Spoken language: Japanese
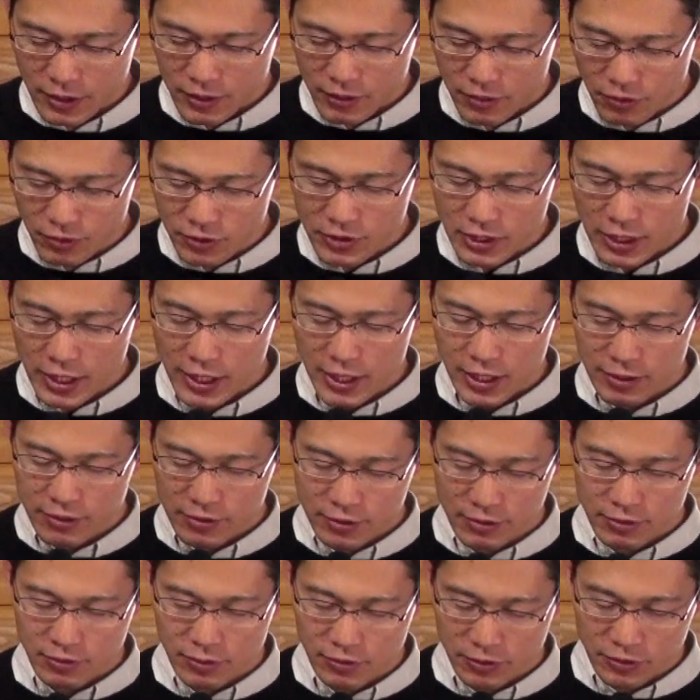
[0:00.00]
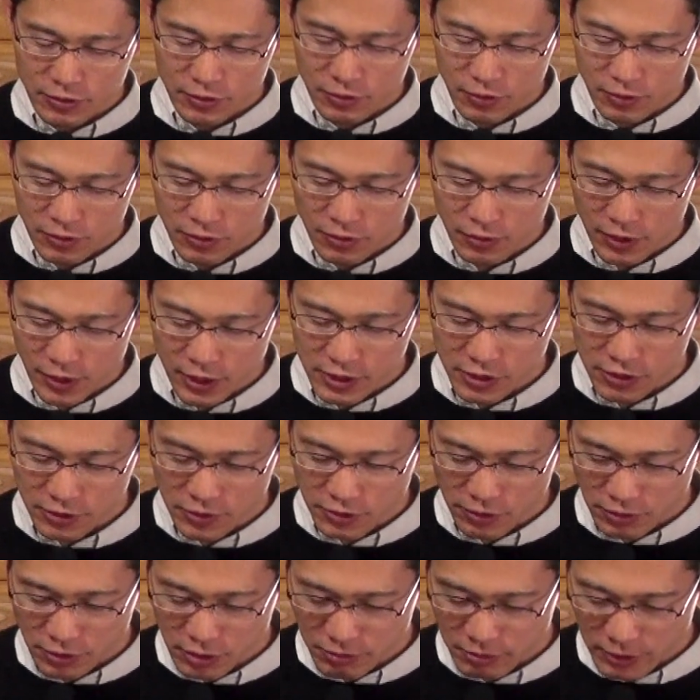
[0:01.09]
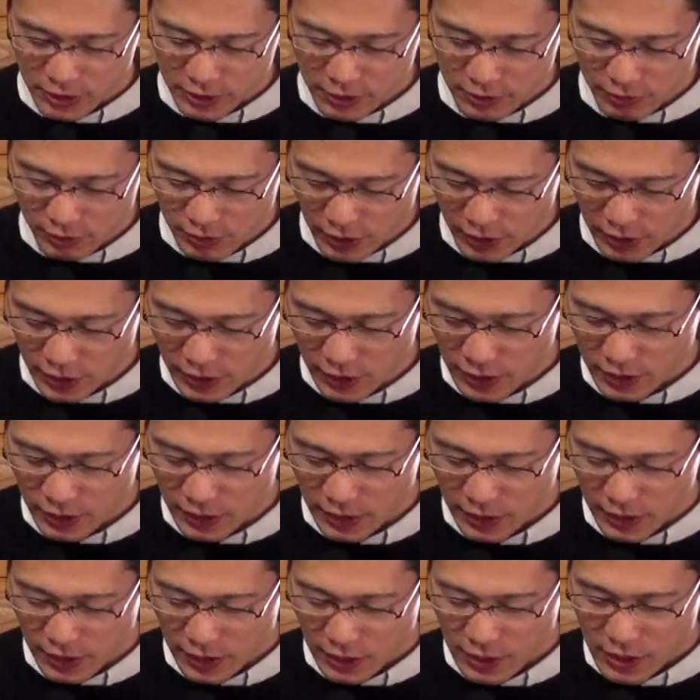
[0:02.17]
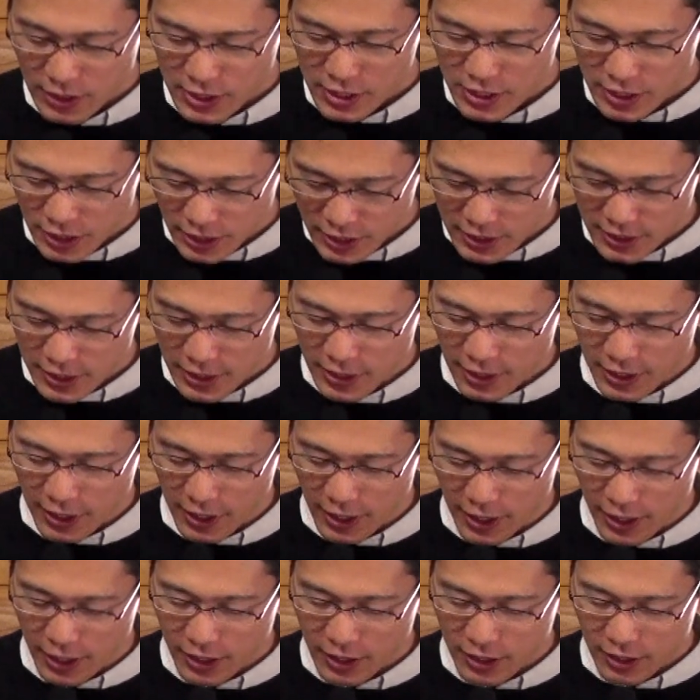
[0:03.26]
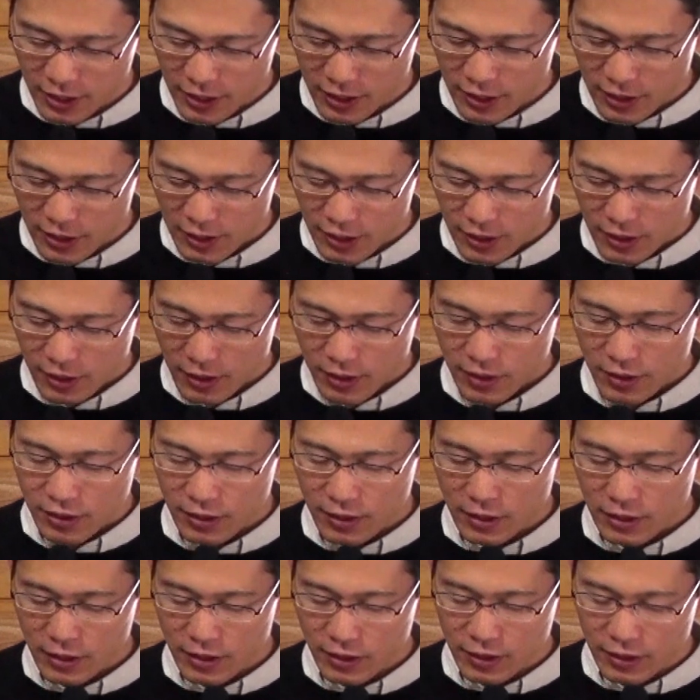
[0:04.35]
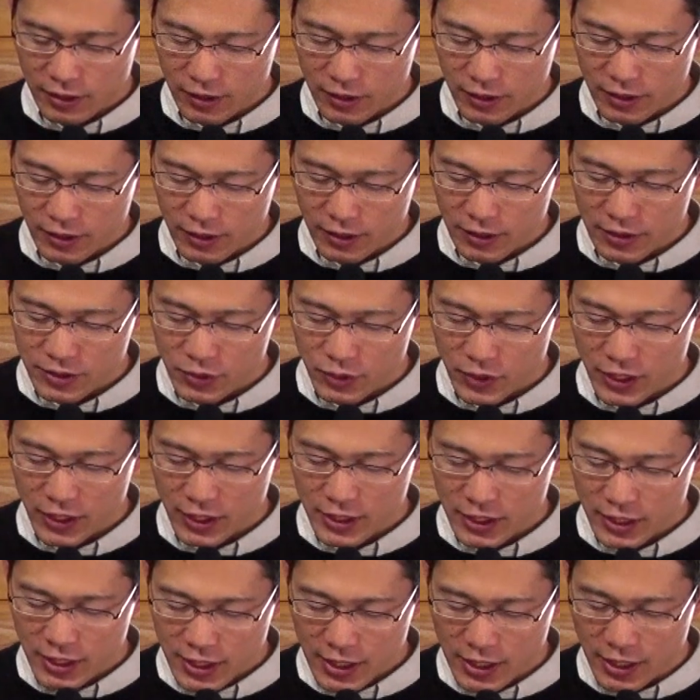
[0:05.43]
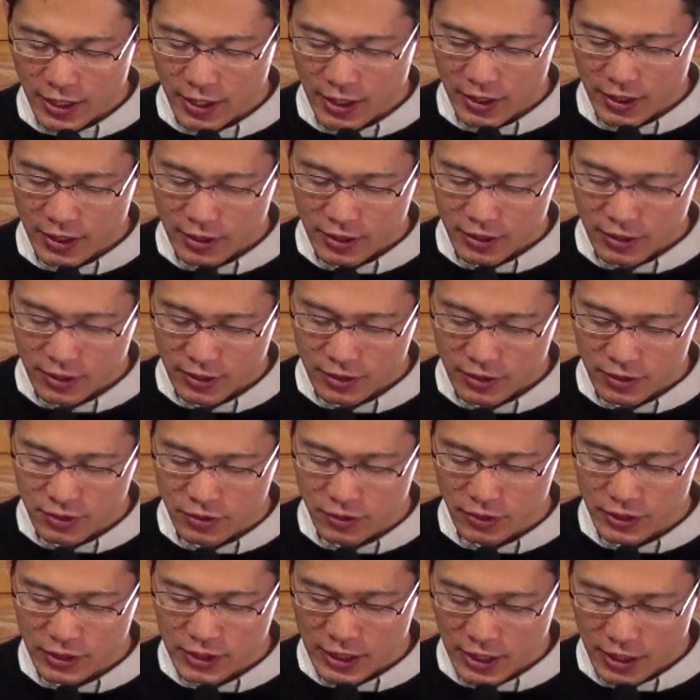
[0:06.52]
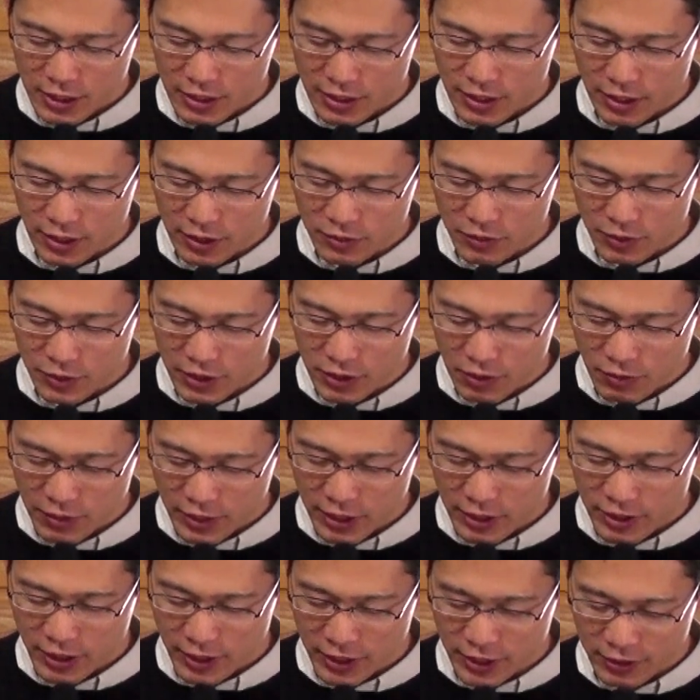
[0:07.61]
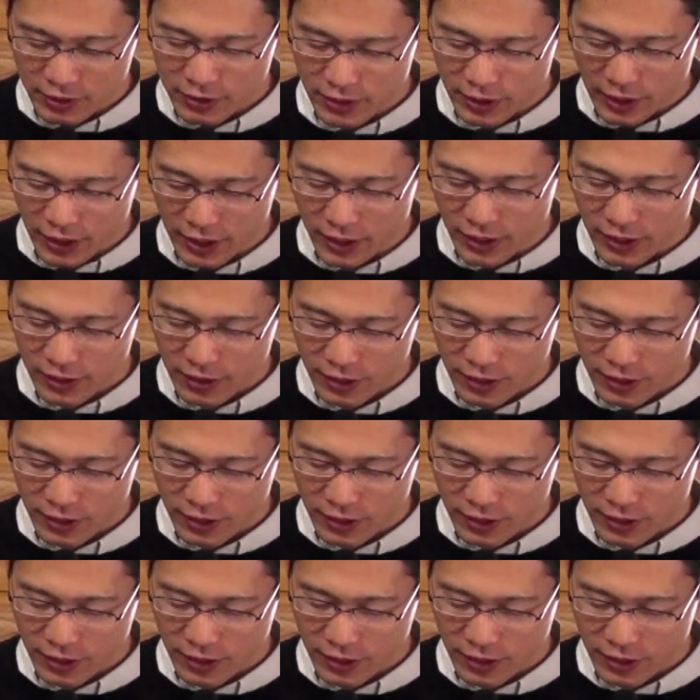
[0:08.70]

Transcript: どうぞ早くこの状況が収束しますようにしかしながら、えー、それがただ過ぎ去ってそれで終わりではなくて